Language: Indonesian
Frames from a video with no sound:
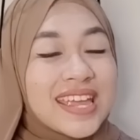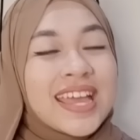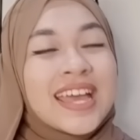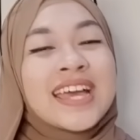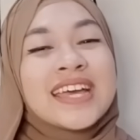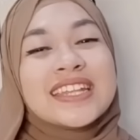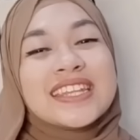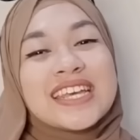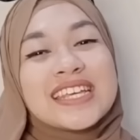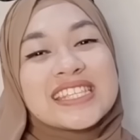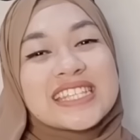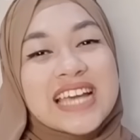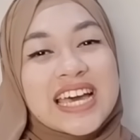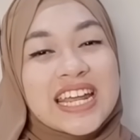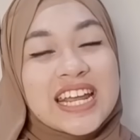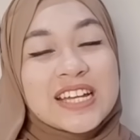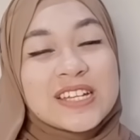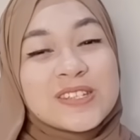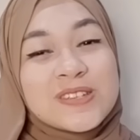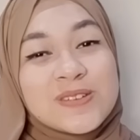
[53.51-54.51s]
Dan
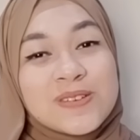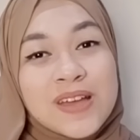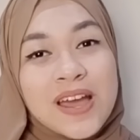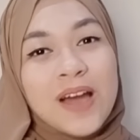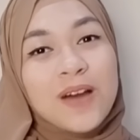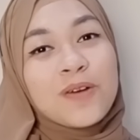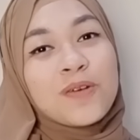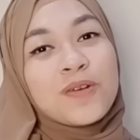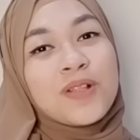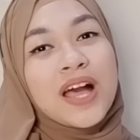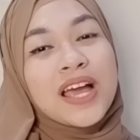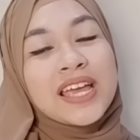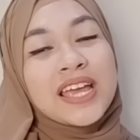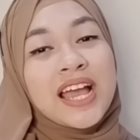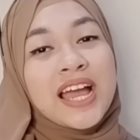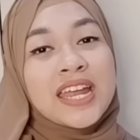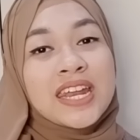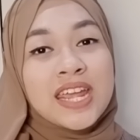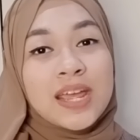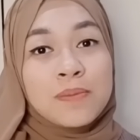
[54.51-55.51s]
sekarang juga aku lagi
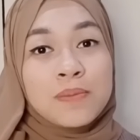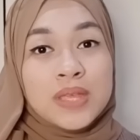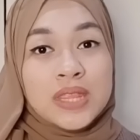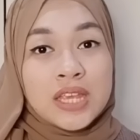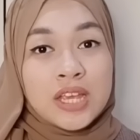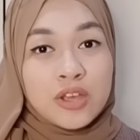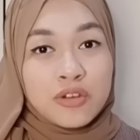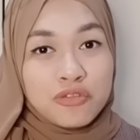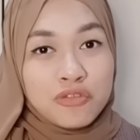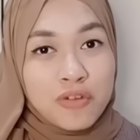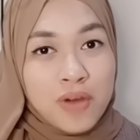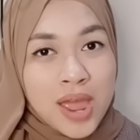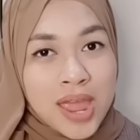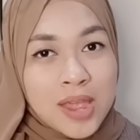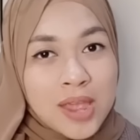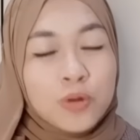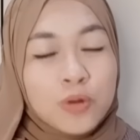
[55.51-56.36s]
ngadain mini giveaway.